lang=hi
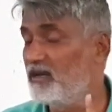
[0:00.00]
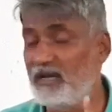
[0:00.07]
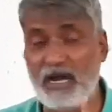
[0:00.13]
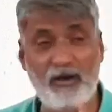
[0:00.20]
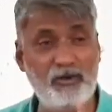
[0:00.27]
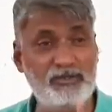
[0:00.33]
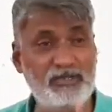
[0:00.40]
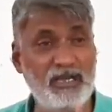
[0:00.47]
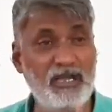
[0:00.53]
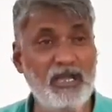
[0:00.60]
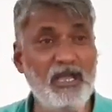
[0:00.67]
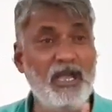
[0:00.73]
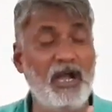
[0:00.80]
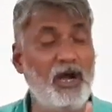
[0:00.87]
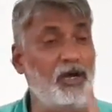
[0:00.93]
गांवों से
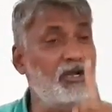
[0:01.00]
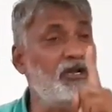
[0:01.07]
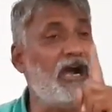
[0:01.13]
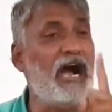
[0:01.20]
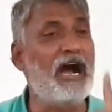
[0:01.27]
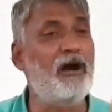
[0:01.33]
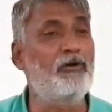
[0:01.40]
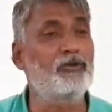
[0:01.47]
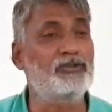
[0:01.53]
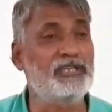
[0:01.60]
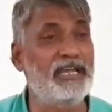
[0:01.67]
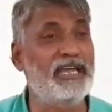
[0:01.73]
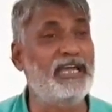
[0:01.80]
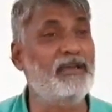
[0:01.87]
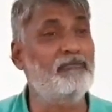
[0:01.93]
और गांव
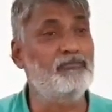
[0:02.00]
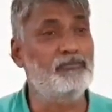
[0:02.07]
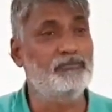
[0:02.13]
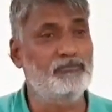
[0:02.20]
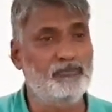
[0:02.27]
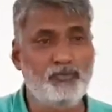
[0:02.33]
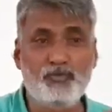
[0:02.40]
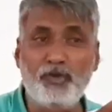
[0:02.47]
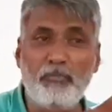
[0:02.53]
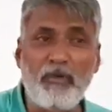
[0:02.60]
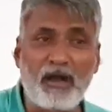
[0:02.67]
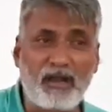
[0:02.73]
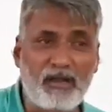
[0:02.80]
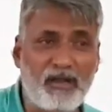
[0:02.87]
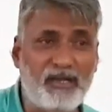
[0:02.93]
से जो
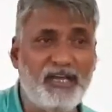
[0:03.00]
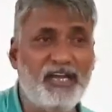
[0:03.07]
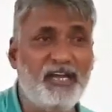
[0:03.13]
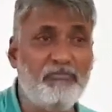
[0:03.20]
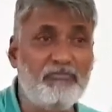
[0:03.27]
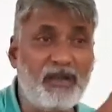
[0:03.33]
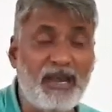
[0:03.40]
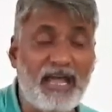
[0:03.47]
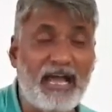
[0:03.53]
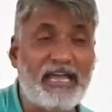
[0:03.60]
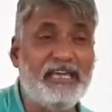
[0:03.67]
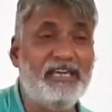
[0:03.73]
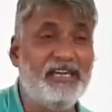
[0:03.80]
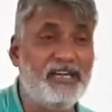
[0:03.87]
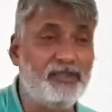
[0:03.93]
मक्खन है
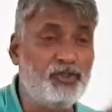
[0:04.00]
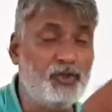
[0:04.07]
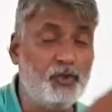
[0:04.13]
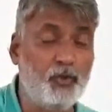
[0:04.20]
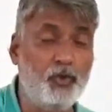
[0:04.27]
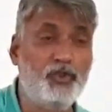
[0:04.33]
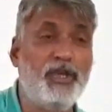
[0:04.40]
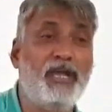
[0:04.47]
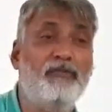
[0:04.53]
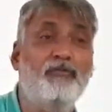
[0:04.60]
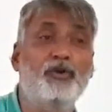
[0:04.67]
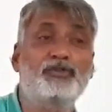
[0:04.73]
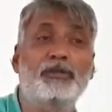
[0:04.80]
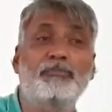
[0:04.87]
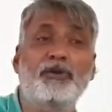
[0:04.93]
मलाई है दूध है
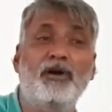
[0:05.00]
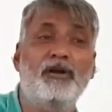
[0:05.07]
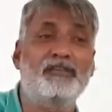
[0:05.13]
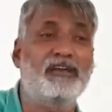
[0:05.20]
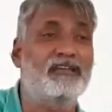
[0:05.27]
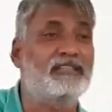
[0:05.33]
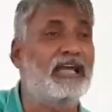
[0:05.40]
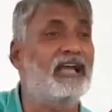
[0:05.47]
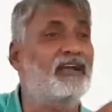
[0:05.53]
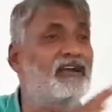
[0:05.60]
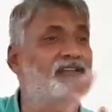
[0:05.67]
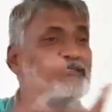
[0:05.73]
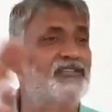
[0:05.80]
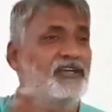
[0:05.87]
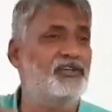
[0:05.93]
वो सब कहाँ जाता है
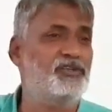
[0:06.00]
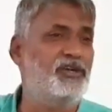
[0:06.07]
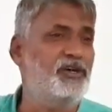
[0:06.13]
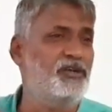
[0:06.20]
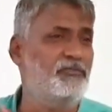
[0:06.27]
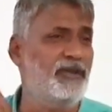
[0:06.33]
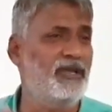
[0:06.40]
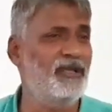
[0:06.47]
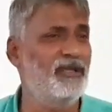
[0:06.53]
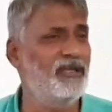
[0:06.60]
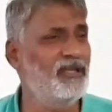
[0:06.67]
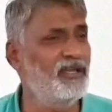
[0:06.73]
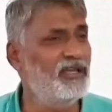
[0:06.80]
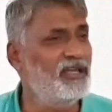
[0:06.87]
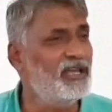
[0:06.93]
कंस के शहर में
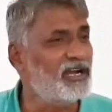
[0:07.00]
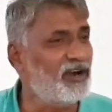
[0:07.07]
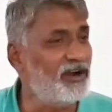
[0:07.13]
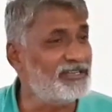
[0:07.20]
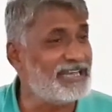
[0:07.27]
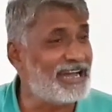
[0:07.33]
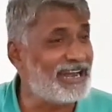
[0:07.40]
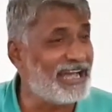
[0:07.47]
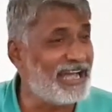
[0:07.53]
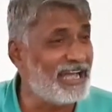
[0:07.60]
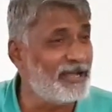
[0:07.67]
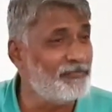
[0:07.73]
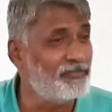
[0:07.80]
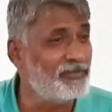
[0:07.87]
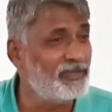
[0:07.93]
कहाँ जा रहा है
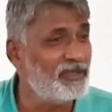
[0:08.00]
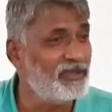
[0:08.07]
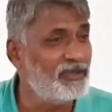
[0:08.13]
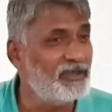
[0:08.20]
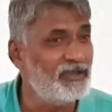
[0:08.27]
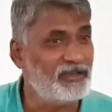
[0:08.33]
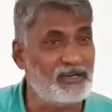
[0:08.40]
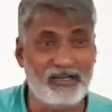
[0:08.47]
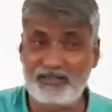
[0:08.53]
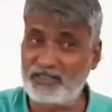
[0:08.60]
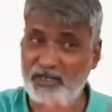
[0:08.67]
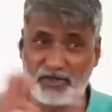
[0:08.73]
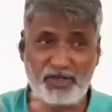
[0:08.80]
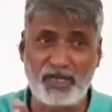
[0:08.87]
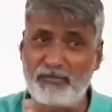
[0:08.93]
कंस
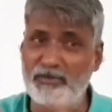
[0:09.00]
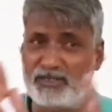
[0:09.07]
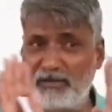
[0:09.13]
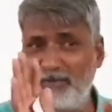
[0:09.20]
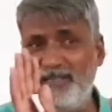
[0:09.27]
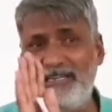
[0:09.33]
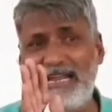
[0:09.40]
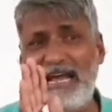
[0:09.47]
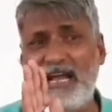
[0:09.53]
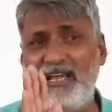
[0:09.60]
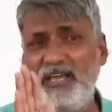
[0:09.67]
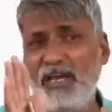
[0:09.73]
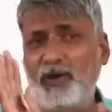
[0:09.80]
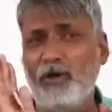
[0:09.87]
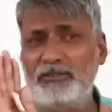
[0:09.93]
के शहर में समझना
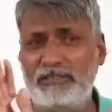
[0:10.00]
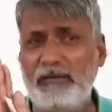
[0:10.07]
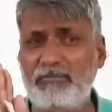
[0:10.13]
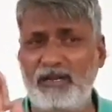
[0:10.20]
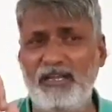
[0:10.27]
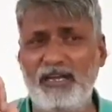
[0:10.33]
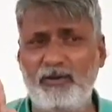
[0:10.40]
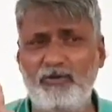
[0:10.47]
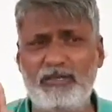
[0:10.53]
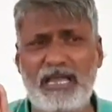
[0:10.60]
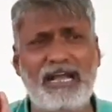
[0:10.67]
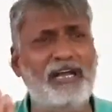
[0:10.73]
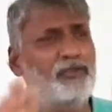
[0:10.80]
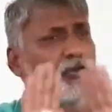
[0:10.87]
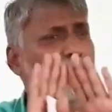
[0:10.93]
ये कॉन्सेप्ट क्लियर हो
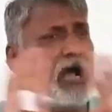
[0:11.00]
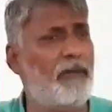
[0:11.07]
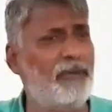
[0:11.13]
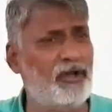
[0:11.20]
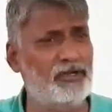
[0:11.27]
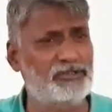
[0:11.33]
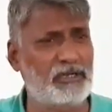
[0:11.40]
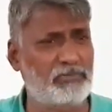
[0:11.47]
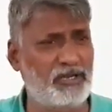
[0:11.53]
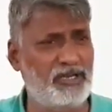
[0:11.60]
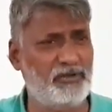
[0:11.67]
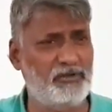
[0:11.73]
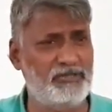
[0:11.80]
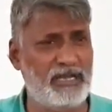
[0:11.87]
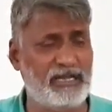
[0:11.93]
जाएगा तो काफ़ी कॉन्सेप्ट
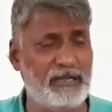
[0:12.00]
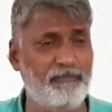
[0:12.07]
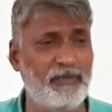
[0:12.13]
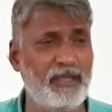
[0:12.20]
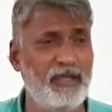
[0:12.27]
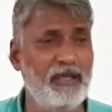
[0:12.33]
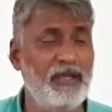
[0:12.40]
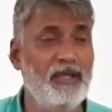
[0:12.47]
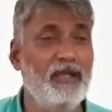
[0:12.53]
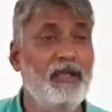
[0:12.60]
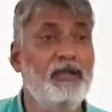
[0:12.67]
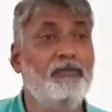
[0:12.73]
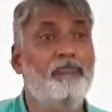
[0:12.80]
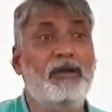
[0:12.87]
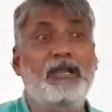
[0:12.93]
क्लियर हो जाएंगे
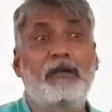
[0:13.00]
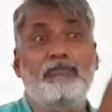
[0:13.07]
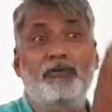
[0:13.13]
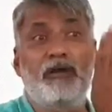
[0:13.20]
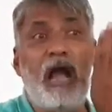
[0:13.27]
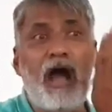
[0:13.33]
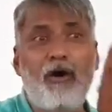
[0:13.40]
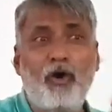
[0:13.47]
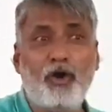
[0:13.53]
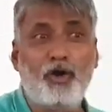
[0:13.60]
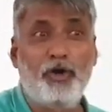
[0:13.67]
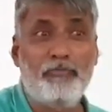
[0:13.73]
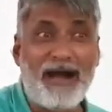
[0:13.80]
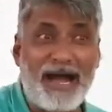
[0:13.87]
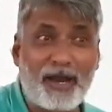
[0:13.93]
मतलब गांवों
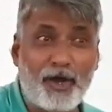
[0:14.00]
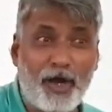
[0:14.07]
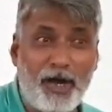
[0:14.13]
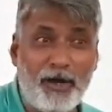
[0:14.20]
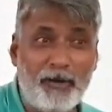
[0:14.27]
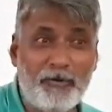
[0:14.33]
को मारो